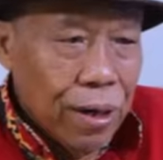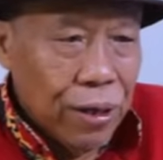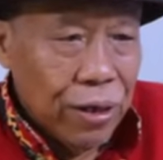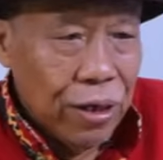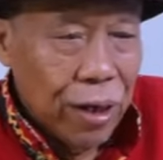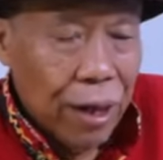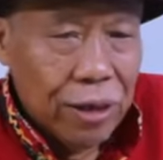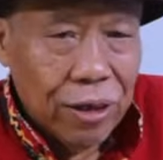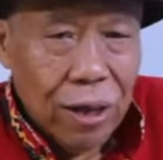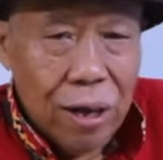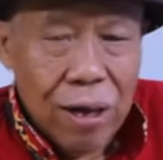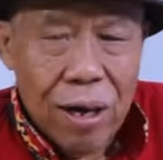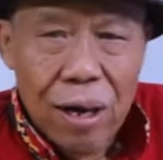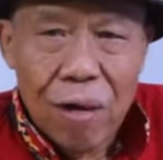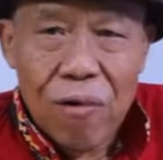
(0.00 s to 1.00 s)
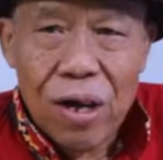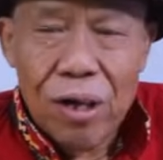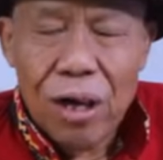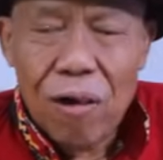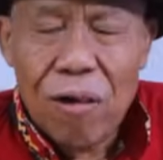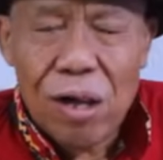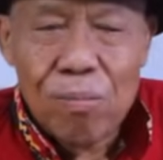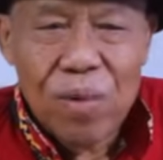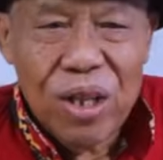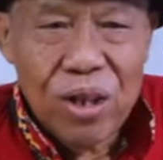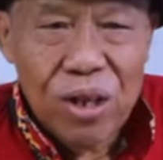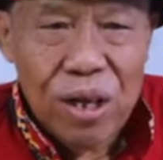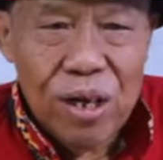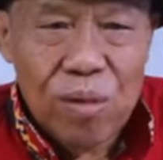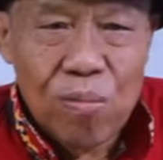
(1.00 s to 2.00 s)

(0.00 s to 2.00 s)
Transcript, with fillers: Di antara kawan-kawan menteri